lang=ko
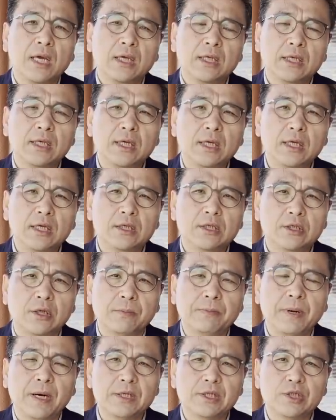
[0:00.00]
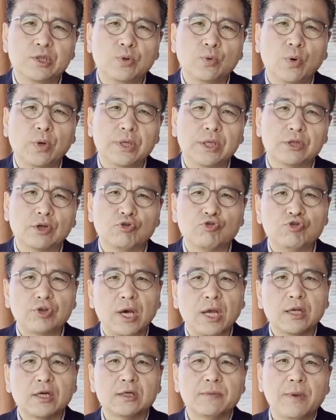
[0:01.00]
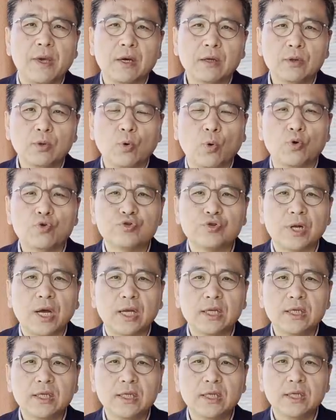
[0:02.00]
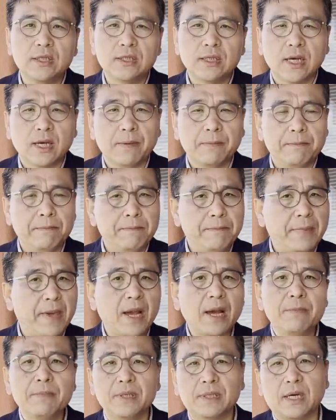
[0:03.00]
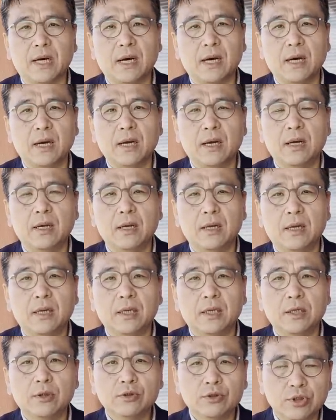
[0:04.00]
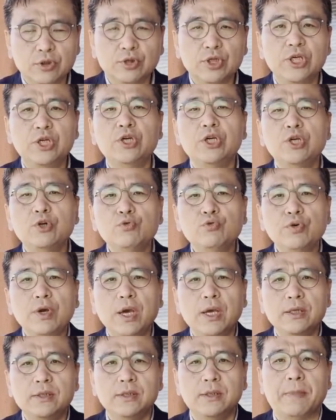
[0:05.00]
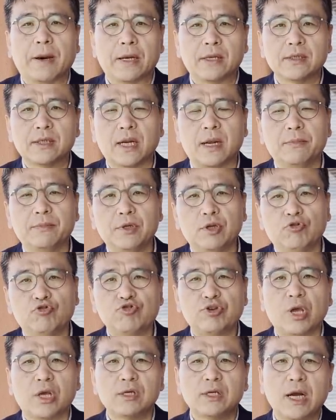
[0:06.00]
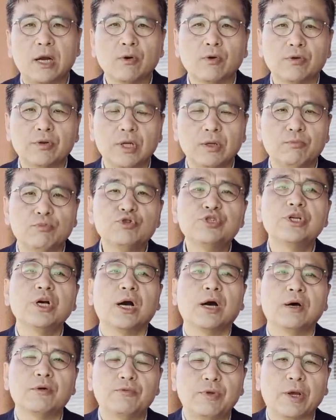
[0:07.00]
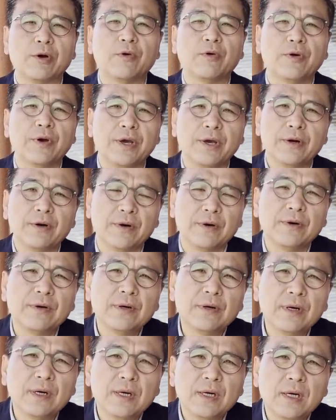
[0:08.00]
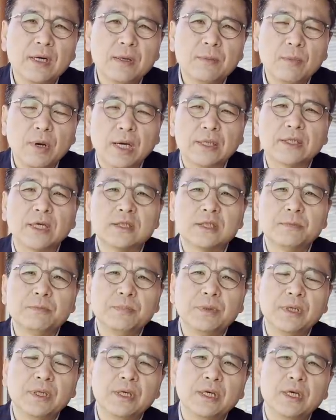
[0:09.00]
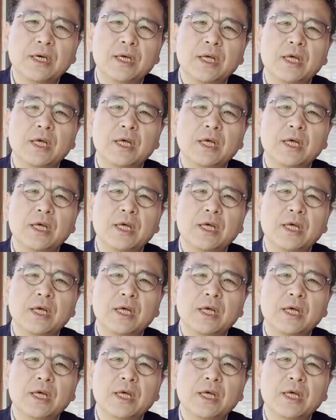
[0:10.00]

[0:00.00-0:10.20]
이 전파진흥원에서 투자한 금액은 고스란히 이제 빼갑니다. 그리고 그 이후에 이제 많은 사람들이 투자를 한 것들이 문제가 된 거예요. 뭐 아시다시피